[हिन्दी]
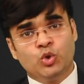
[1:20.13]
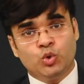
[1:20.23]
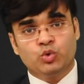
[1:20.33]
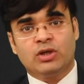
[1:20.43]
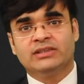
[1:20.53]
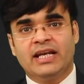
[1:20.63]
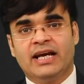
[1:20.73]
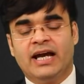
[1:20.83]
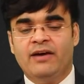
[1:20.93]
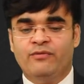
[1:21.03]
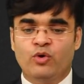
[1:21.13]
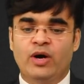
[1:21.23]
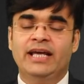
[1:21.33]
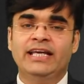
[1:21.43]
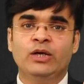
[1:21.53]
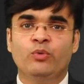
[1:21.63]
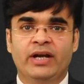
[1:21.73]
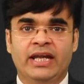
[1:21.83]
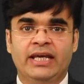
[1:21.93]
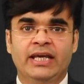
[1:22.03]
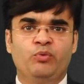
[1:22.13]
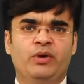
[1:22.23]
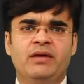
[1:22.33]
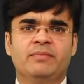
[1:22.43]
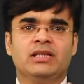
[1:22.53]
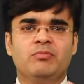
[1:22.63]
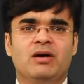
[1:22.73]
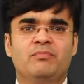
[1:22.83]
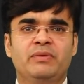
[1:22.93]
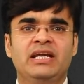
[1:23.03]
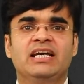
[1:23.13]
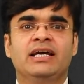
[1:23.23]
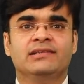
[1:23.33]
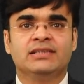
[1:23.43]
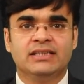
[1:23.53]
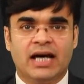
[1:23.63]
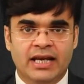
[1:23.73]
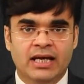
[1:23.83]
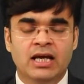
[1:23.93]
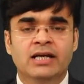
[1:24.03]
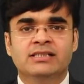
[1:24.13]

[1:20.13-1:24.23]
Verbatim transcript: जो दूसरा तरीका है वो है इक्विटी इक्विटी मतलब कंपनी की हिस्सेदारी